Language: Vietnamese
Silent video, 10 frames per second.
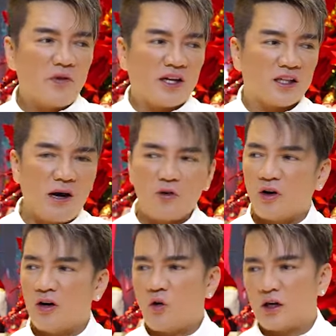này tới báo
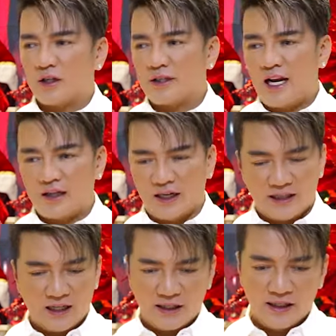nọ hoặc là trang này
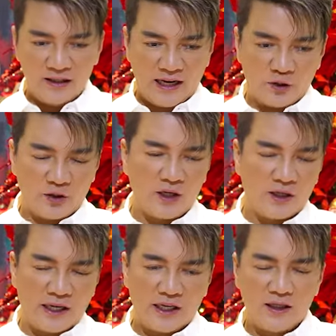trang kia đài truyền
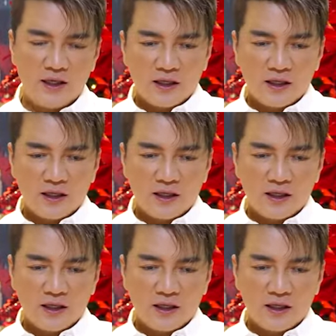hình này